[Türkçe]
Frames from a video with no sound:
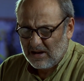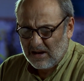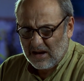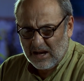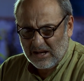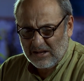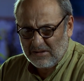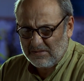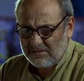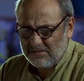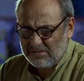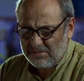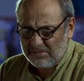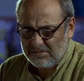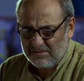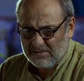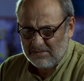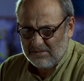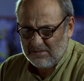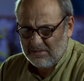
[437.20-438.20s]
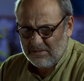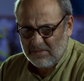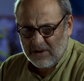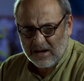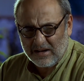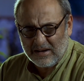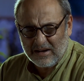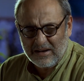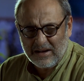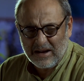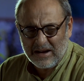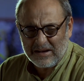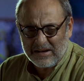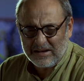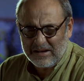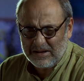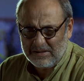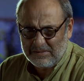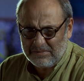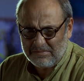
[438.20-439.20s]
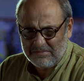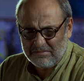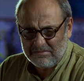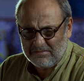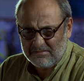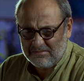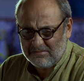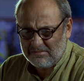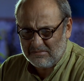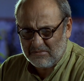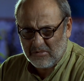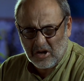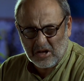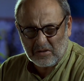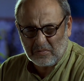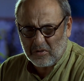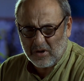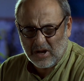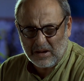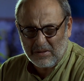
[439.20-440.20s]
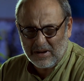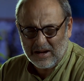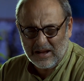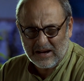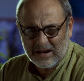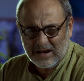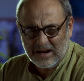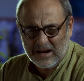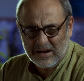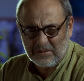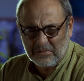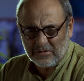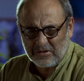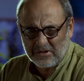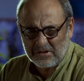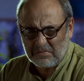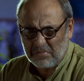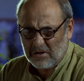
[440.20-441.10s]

Bugün Bayan Neyna beni yerin dibine